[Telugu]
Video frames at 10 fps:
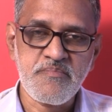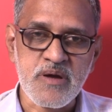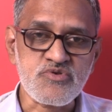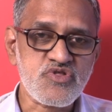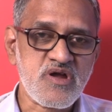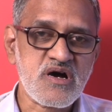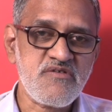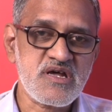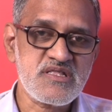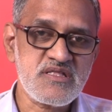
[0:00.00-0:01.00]
ప్రభుత్వ రంగం
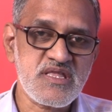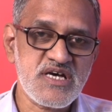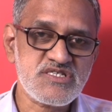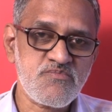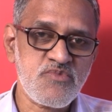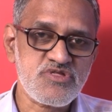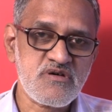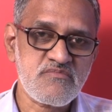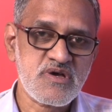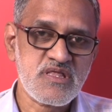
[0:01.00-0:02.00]
అనేది దేశం
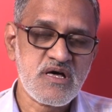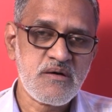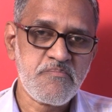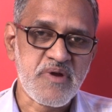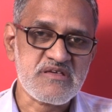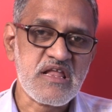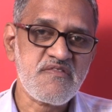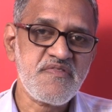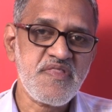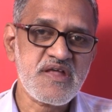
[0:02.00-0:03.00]
మొత్తం మీద
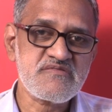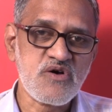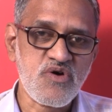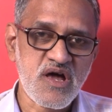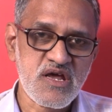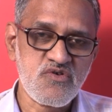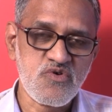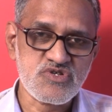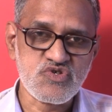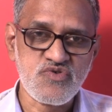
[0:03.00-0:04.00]
ప్రజలందరి సౌకర్యం
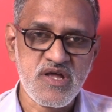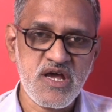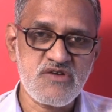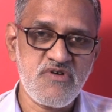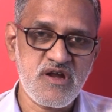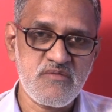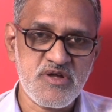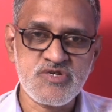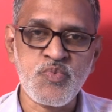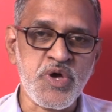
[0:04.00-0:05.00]
కోసం అనేటువంటిది
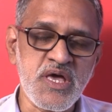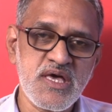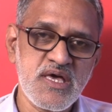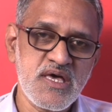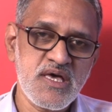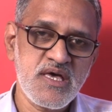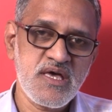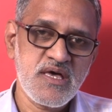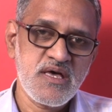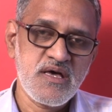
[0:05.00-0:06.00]
మర్చిపోయి
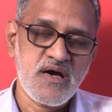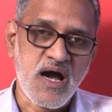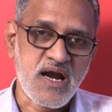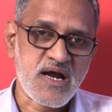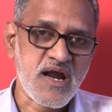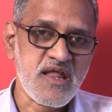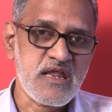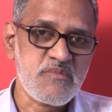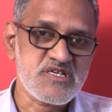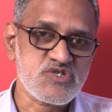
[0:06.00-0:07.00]
అక్కడక్కడ
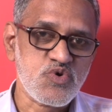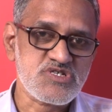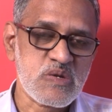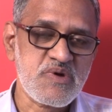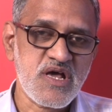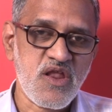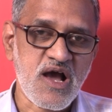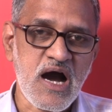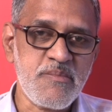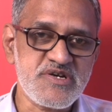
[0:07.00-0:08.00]
నేను ఈ మధ్య సోషల్ మీడియాలో
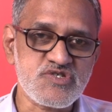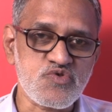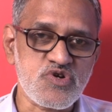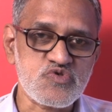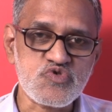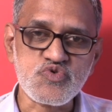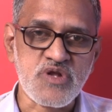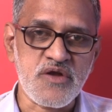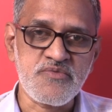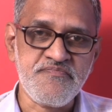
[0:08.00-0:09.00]
కామెంట్స్ కూడా
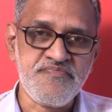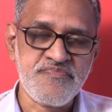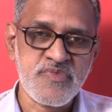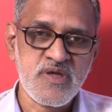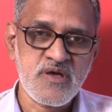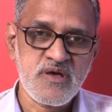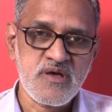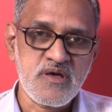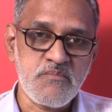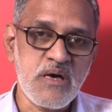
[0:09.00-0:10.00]
చూస్తున్నాను
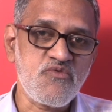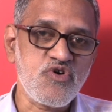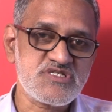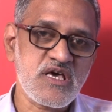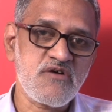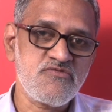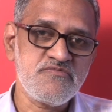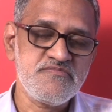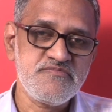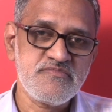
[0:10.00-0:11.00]
మేము ఓసీలం
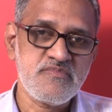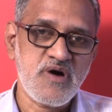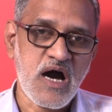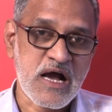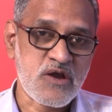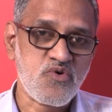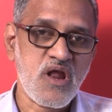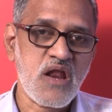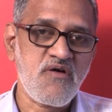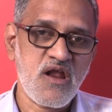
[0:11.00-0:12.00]

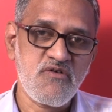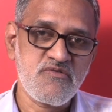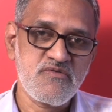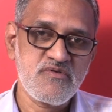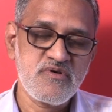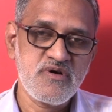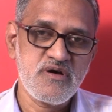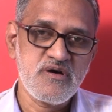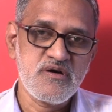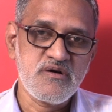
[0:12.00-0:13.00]
అగ్రకులాల వాళ్ళం
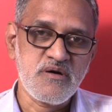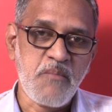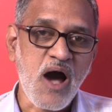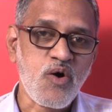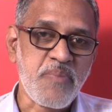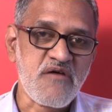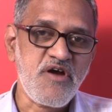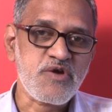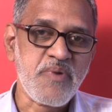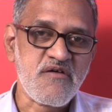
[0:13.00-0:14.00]
మాకు
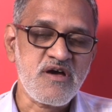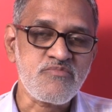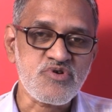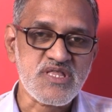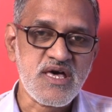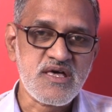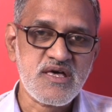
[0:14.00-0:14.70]
ప్రైవేట్ పరం అయిపోతే